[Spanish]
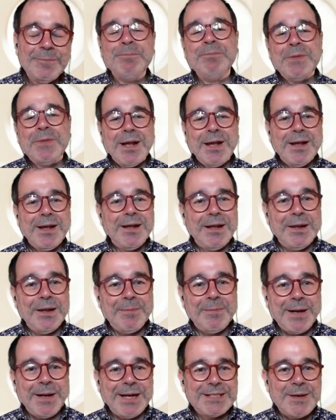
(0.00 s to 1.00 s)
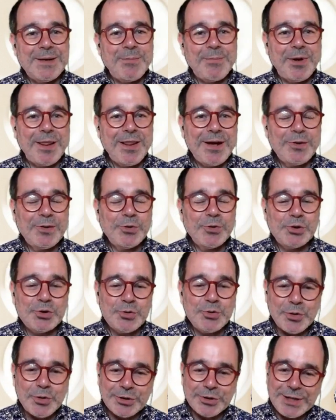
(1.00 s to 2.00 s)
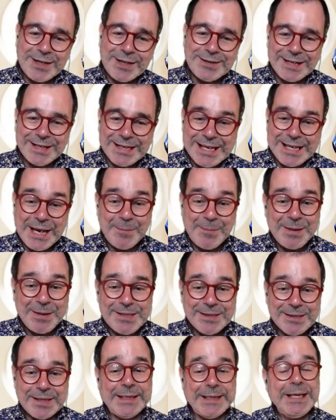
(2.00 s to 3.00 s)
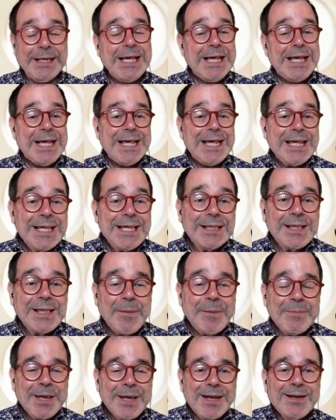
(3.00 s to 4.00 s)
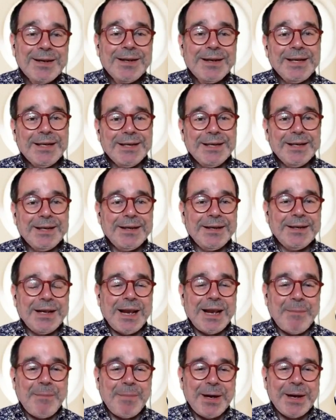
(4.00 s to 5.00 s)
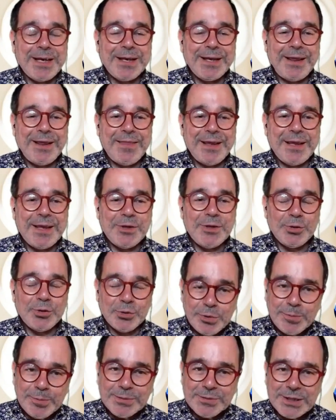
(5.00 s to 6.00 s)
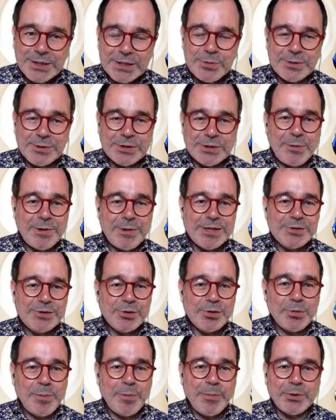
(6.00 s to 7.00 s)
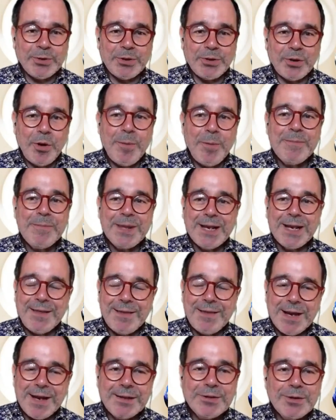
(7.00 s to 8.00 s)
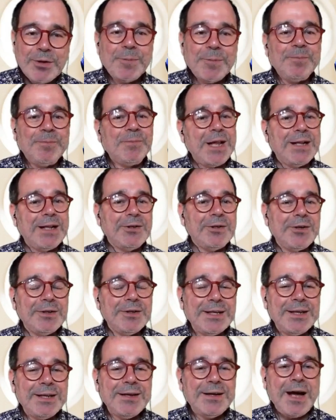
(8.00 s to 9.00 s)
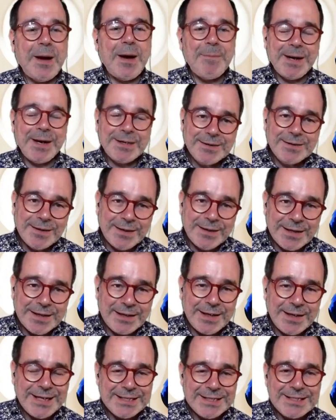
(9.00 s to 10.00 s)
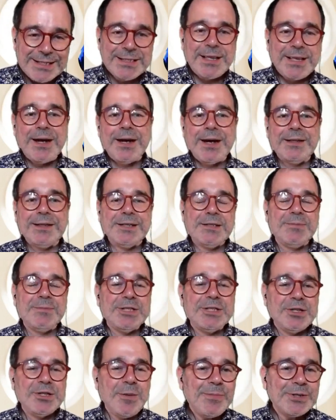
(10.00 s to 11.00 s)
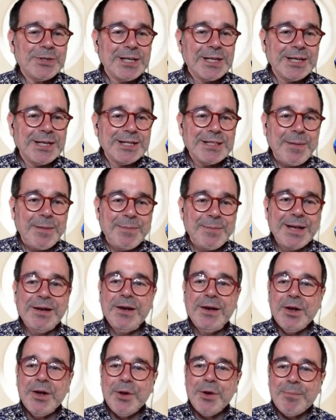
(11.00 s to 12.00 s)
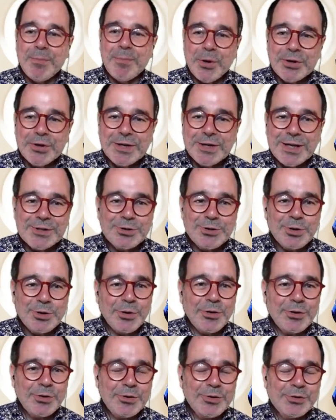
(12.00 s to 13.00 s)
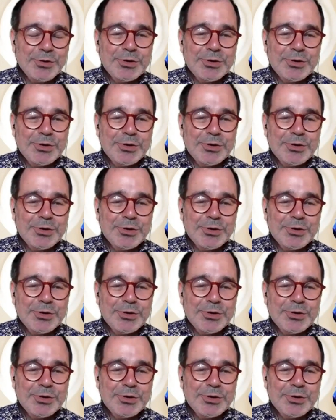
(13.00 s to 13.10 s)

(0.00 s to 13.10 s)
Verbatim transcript: eh, para que se pueda consultar tranquilamente. Y también eh, la página de YouTube, www.youtube.com, bien directo, en donde aparte de esta transmisión, pues tenéis también podcasts sonoros